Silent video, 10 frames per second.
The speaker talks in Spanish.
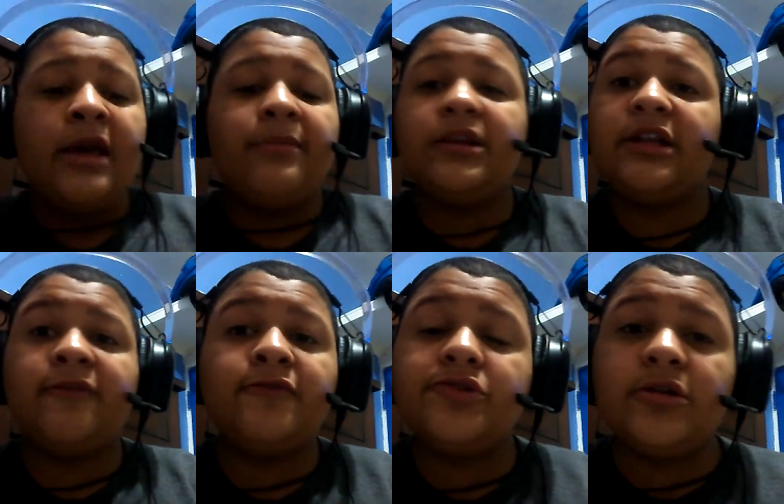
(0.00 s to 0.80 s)
Mientras
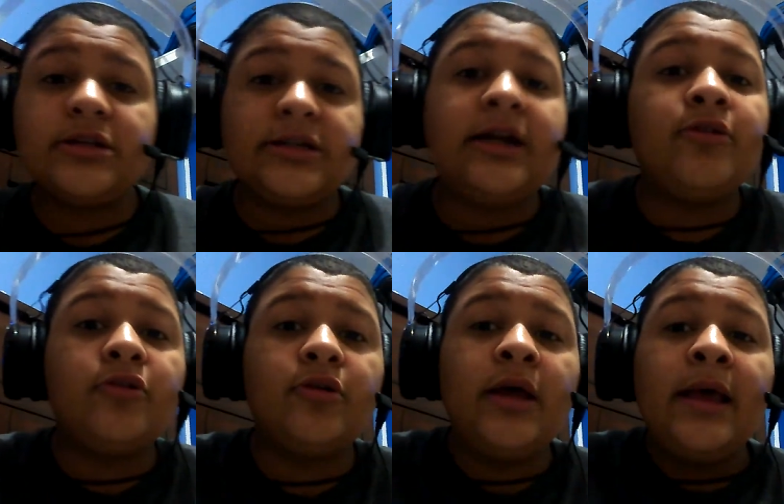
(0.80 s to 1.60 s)
funcione es
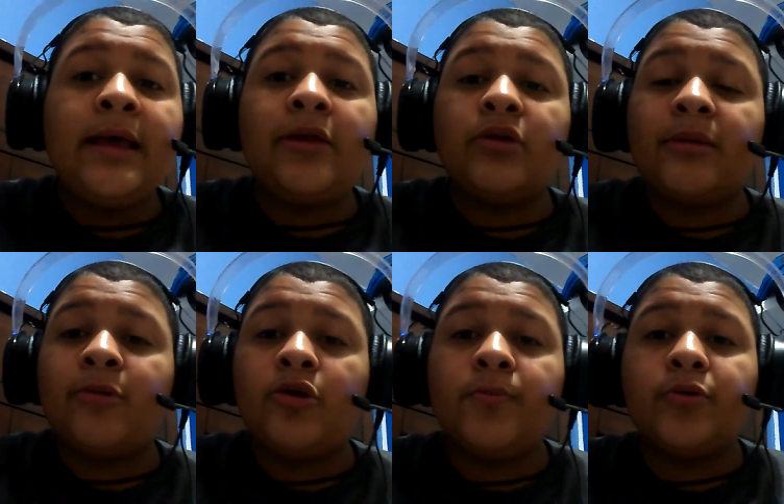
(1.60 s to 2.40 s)
algo en lo que
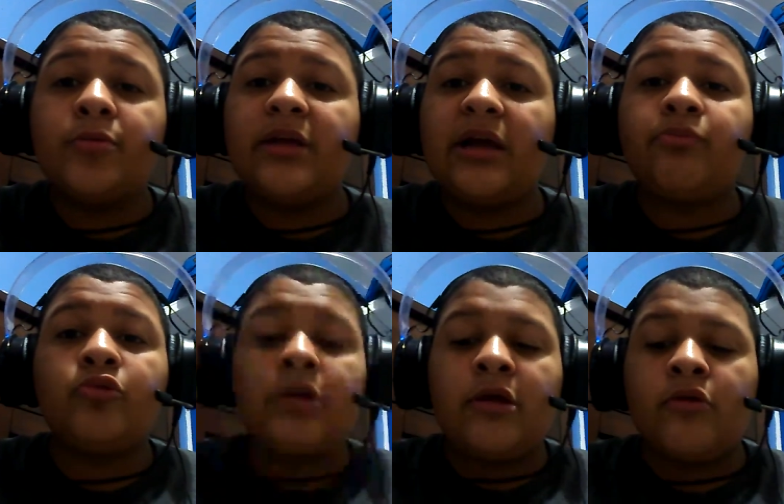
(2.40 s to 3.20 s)
me compró mi
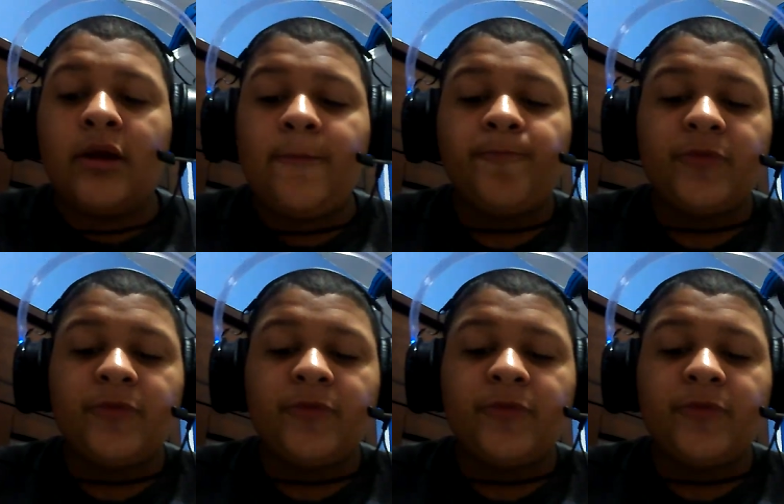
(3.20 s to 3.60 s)
capturadora.